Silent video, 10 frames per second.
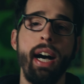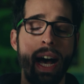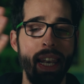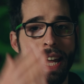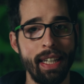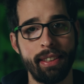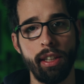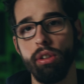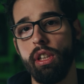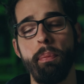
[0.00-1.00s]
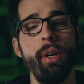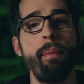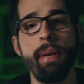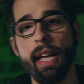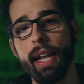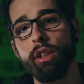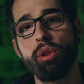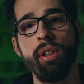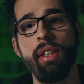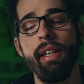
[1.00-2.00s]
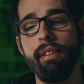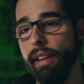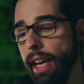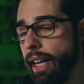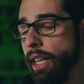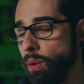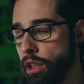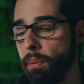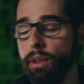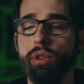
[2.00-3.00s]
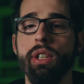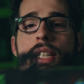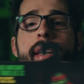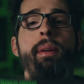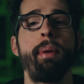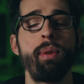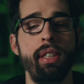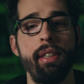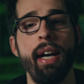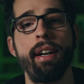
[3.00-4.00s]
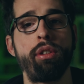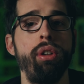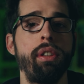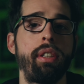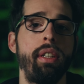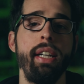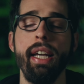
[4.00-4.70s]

all'estero, tipo in America, ci sono i diritti in ECA in questo preciso istante per queste Turtles